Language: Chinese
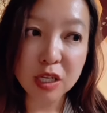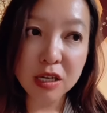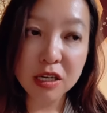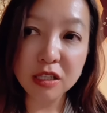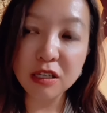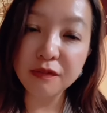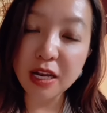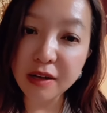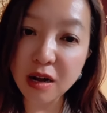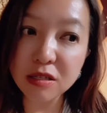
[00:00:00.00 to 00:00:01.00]
可能未
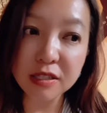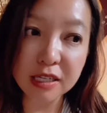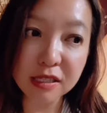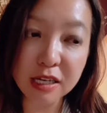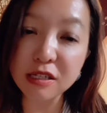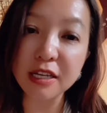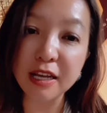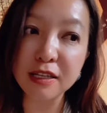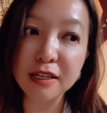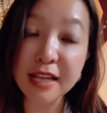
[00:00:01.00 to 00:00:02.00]
来的二十年、三十
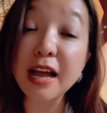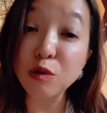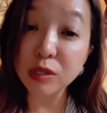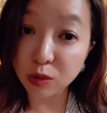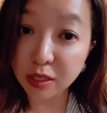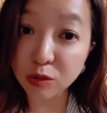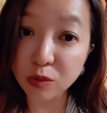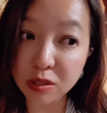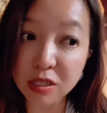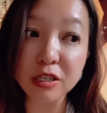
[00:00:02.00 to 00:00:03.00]
年，他还会生活在中
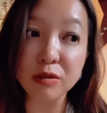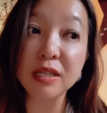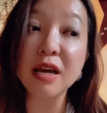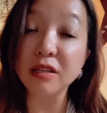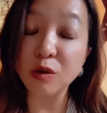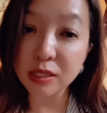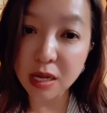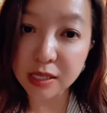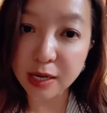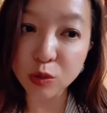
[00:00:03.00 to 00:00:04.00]
国，甚至有一天可能会
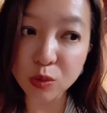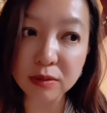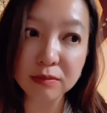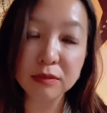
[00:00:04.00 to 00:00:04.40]
葬在中国。